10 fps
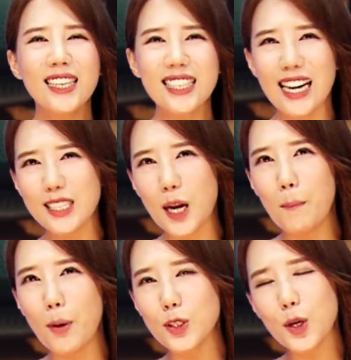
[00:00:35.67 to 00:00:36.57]
자,
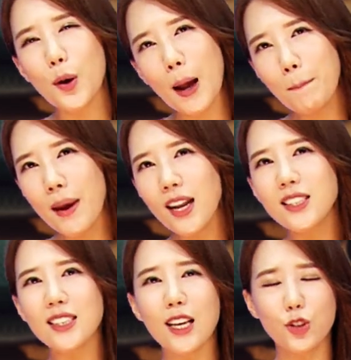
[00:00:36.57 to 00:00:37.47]
그럼 먼저 카페를
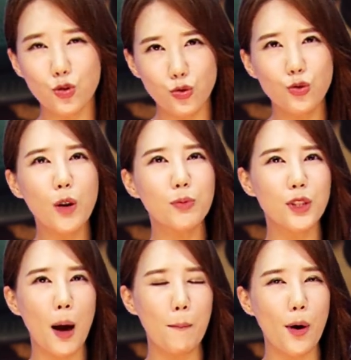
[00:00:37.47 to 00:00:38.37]
뜻하는
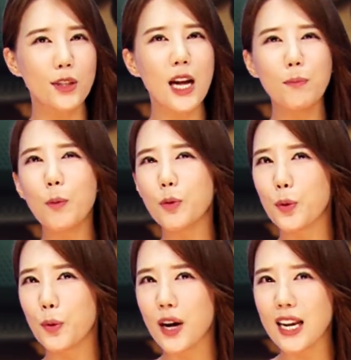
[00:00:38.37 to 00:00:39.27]
중국어부터 한번
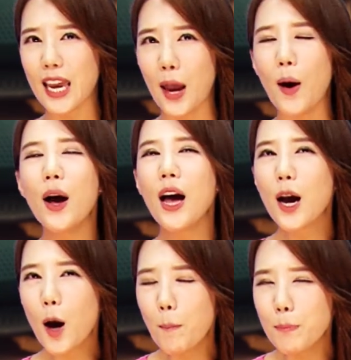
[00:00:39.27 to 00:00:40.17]
살펴보도록 할게요.
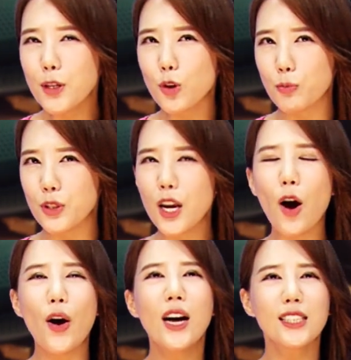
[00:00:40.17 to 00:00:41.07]

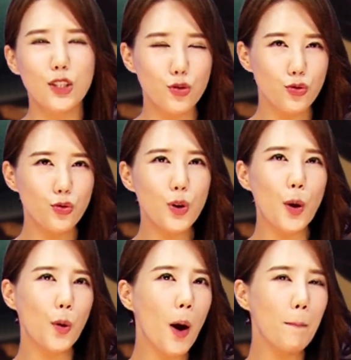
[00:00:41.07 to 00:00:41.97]
커피숍은요. 자,
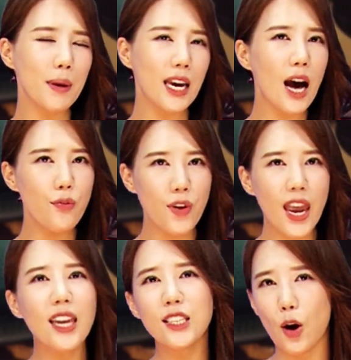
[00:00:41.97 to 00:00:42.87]
중국어로 커피,
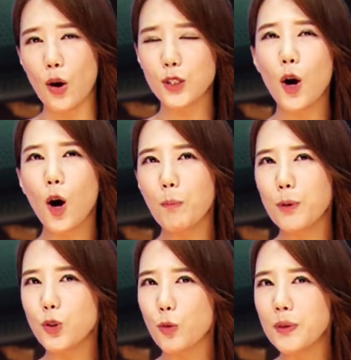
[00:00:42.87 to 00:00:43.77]
카페이를 넣어서
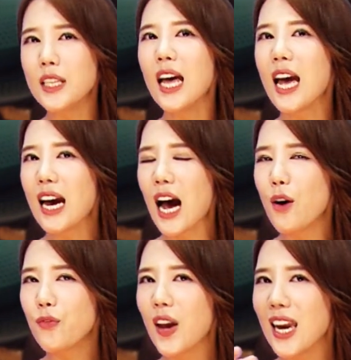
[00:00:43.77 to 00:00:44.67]
커피숍은
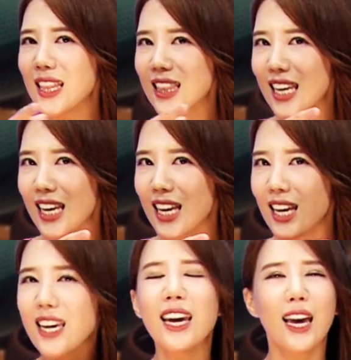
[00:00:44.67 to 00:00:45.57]

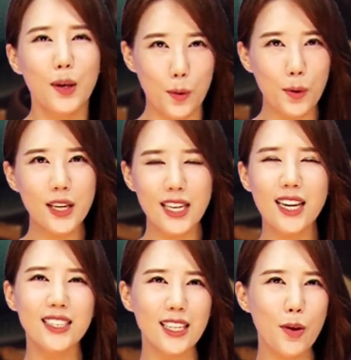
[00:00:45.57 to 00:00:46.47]
카페이팅 요렇게 세
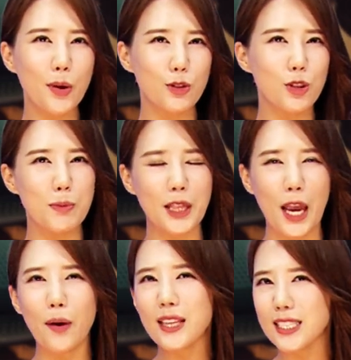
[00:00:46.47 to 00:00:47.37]
글자 사용해 주시면
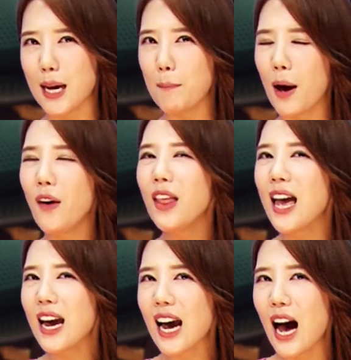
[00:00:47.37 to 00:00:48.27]
돼요. 다시 한번
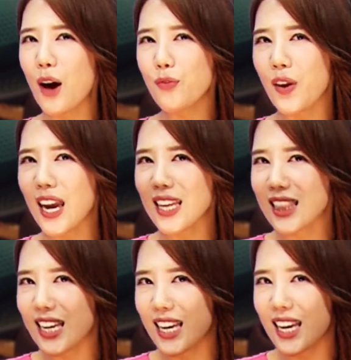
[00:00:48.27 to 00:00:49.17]

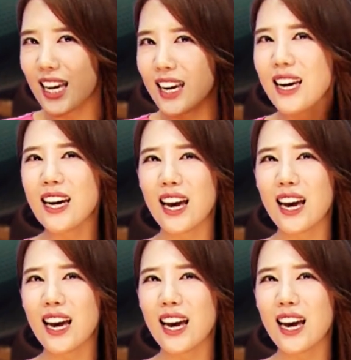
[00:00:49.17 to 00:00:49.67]
카페이팅